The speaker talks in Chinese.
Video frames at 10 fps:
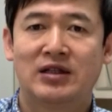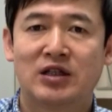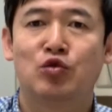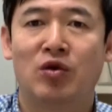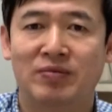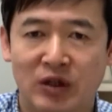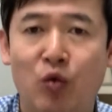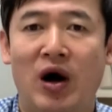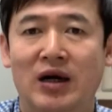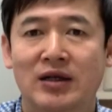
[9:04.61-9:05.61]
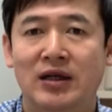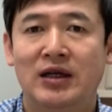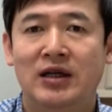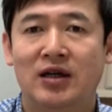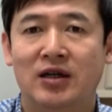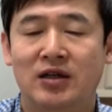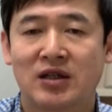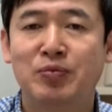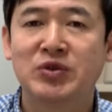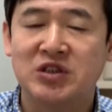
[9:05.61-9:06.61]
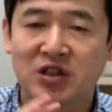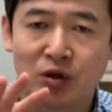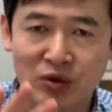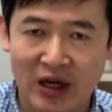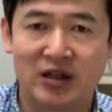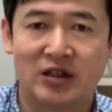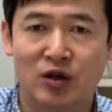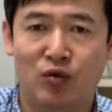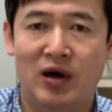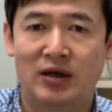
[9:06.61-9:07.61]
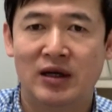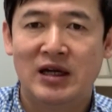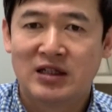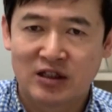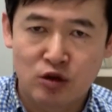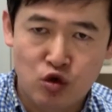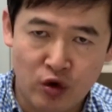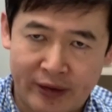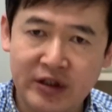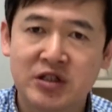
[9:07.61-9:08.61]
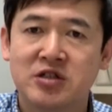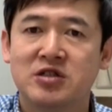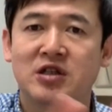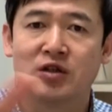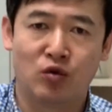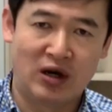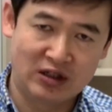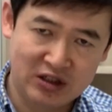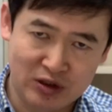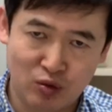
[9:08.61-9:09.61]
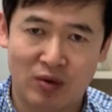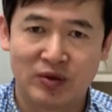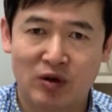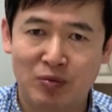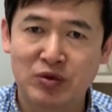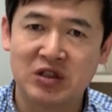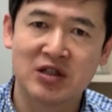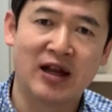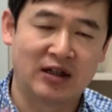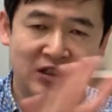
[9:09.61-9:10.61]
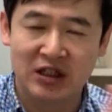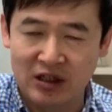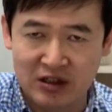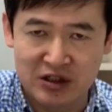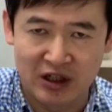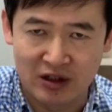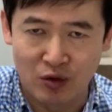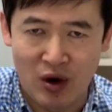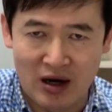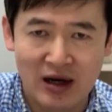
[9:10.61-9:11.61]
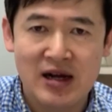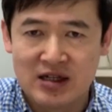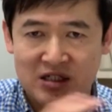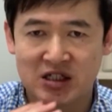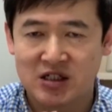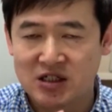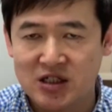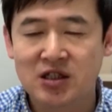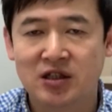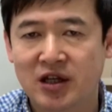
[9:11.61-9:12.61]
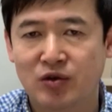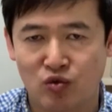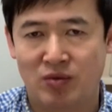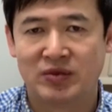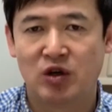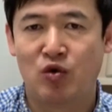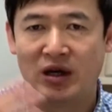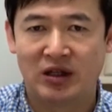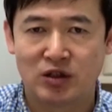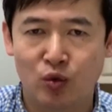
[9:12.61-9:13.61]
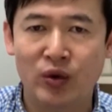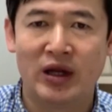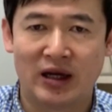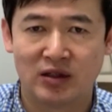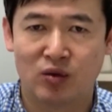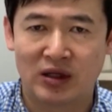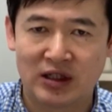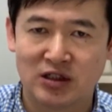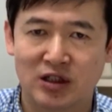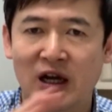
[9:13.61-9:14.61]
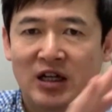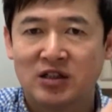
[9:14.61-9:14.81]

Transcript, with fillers: 他是我们的王。啊，他不仅是犹太人的王，他是全世界的王，是我们的王。不仅是两千年前的王，是今天我们的王，也是未来的王。他是